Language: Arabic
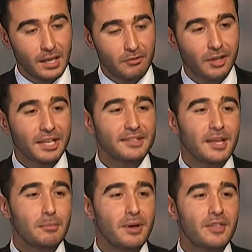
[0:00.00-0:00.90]
في
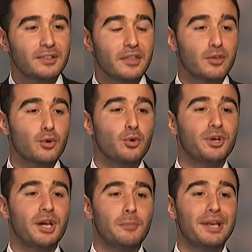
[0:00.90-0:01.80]
الختام ماذا
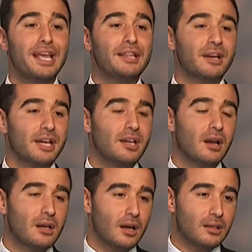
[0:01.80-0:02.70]
تذكرون من ليلة رحيل
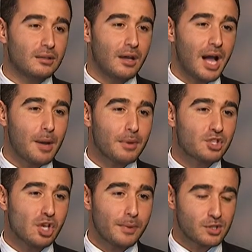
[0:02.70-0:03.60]
القائد
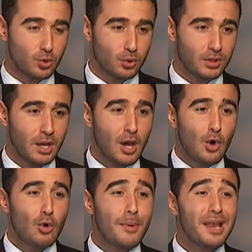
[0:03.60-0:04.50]
أحمد شاه مسعود
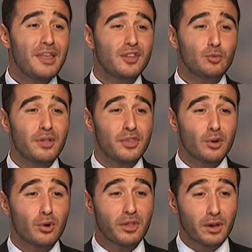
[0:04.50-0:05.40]
وما الذي
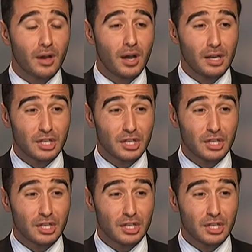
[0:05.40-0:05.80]
تمثله ذكراه